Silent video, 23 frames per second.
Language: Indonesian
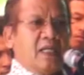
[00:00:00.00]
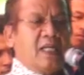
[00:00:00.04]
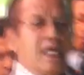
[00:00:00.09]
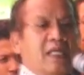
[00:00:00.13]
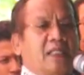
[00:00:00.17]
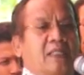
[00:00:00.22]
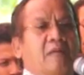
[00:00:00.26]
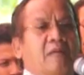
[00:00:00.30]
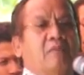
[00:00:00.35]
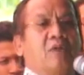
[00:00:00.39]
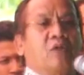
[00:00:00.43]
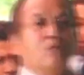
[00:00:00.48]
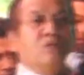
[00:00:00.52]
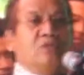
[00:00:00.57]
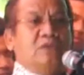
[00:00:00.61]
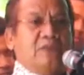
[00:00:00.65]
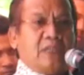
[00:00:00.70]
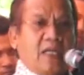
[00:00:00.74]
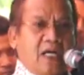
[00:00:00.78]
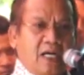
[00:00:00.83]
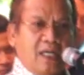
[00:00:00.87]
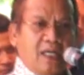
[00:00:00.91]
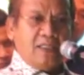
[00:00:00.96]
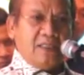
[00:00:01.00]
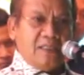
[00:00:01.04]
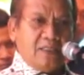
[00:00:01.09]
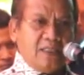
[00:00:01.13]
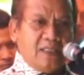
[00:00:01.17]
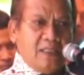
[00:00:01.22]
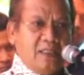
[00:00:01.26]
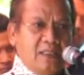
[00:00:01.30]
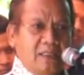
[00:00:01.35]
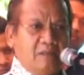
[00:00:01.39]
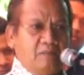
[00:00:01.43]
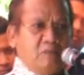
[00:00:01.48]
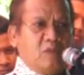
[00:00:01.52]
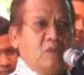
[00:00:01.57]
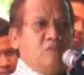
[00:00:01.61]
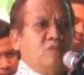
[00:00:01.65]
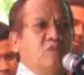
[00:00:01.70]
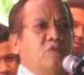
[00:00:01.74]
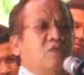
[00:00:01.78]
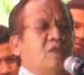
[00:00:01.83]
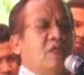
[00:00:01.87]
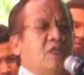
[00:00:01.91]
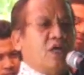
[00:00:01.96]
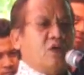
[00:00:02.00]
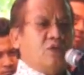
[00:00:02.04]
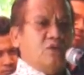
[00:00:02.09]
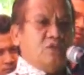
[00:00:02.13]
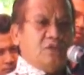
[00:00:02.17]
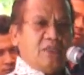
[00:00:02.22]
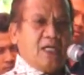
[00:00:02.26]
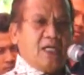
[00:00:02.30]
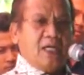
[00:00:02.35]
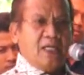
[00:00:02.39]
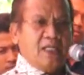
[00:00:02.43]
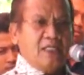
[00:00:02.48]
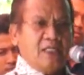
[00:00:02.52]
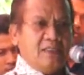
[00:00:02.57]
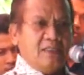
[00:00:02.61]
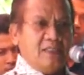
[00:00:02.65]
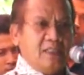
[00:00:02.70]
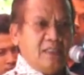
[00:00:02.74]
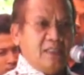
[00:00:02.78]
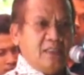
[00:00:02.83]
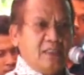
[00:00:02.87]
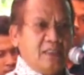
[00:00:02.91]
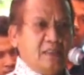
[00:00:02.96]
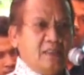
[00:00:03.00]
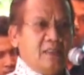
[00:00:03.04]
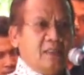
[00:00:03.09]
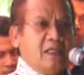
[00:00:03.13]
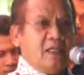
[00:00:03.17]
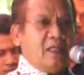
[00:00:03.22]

yang datang berusaha di sini, membuka usaha di sini,